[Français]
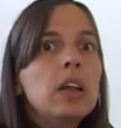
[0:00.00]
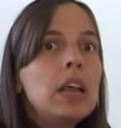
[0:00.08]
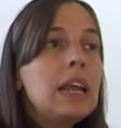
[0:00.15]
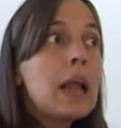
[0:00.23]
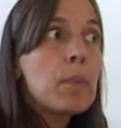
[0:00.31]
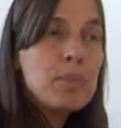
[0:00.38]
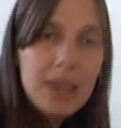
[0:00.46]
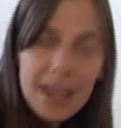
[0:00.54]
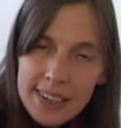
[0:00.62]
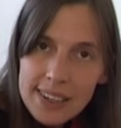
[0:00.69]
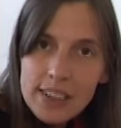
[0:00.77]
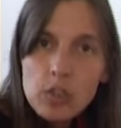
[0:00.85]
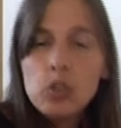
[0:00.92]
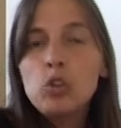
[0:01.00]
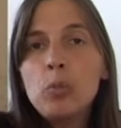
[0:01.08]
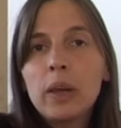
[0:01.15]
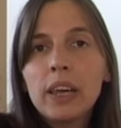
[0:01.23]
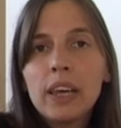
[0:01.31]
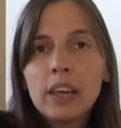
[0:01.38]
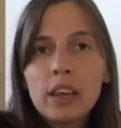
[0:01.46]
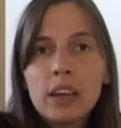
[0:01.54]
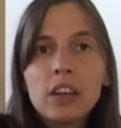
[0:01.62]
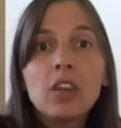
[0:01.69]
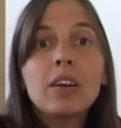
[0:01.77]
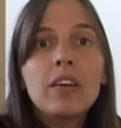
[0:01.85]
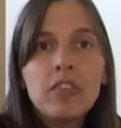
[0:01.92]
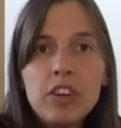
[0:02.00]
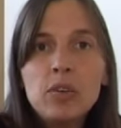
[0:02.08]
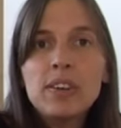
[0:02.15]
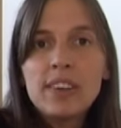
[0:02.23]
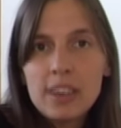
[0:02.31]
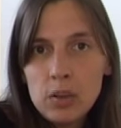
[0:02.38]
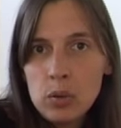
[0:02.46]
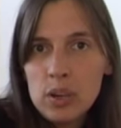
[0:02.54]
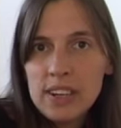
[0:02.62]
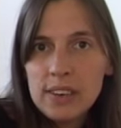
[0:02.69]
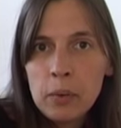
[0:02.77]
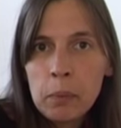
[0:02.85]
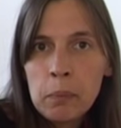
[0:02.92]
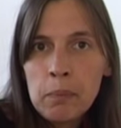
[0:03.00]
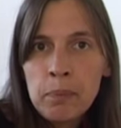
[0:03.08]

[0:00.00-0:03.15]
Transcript: et la place du numérique dans la vie de ces adolescents.